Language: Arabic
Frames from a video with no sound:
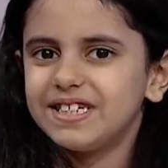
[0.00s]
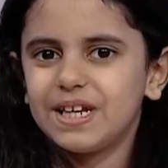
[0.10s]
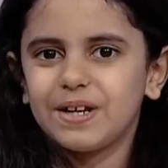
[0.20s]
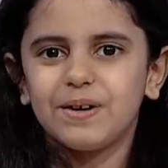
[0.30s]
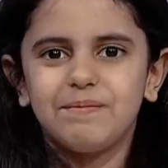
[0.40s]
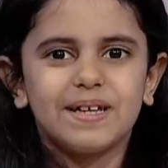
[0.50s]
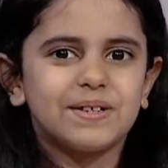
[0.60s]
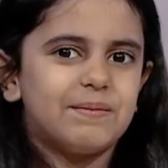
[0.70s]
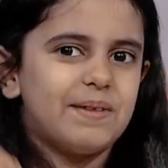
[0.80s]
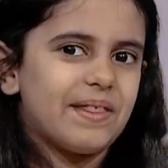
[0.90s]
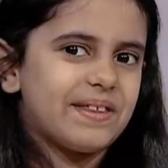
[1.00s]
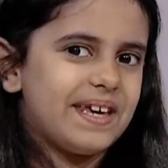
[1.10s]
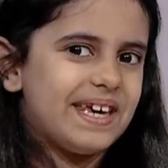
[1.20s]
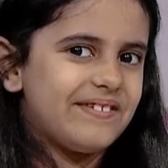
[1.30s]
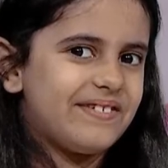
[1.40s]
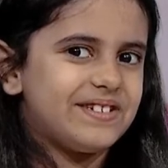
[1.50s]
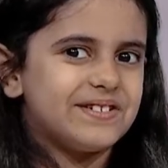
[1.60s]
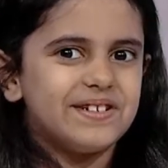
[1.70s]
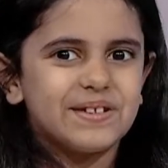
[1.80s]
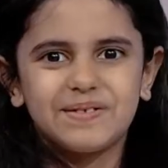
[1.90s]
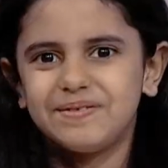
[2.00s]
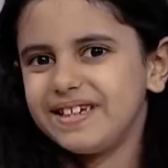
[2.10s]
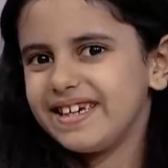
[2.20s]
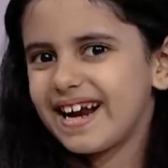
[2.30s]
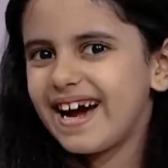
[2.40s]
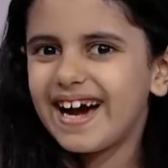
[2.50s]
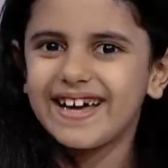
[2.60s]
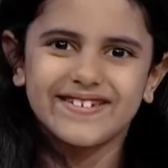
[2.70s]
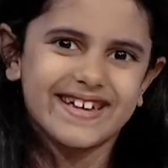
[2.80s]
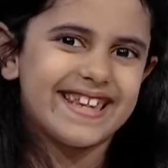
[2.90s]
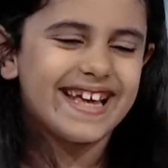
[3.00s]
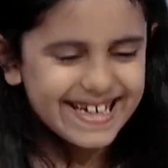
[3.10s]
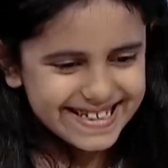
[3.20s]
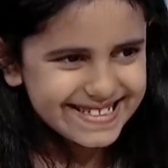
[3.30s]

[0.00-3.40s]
عشان كل بيتكم نظيف يجون لكم جيران وكذا